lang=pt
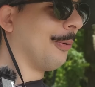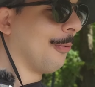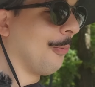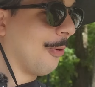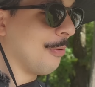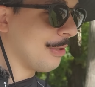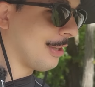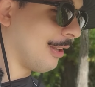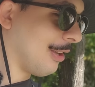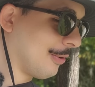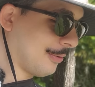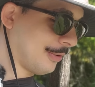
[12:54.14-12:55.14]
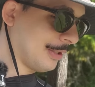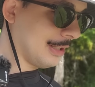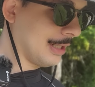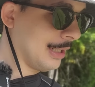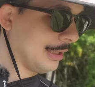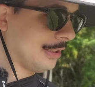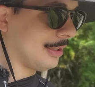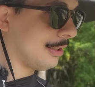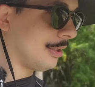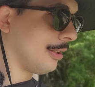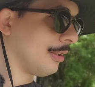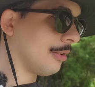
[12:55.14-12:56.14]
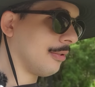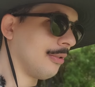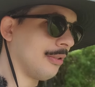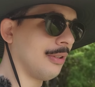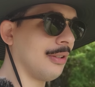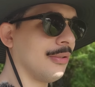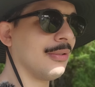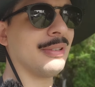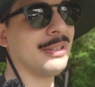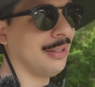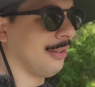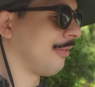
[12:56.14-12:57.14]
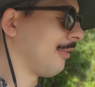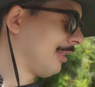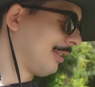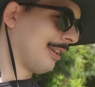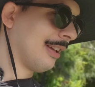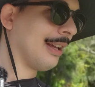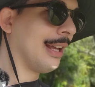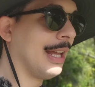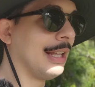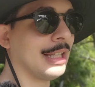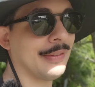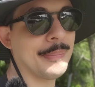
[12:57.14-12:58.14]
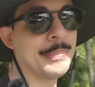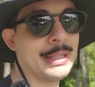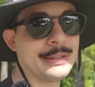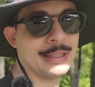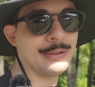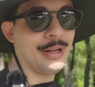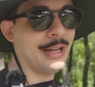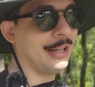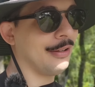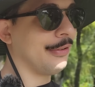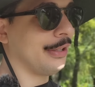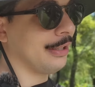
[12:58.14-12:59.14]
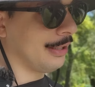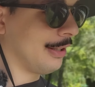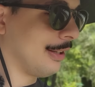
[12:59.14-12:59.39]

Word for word: O homem que anteontem, ontem, enfim, estava plantando uma árvore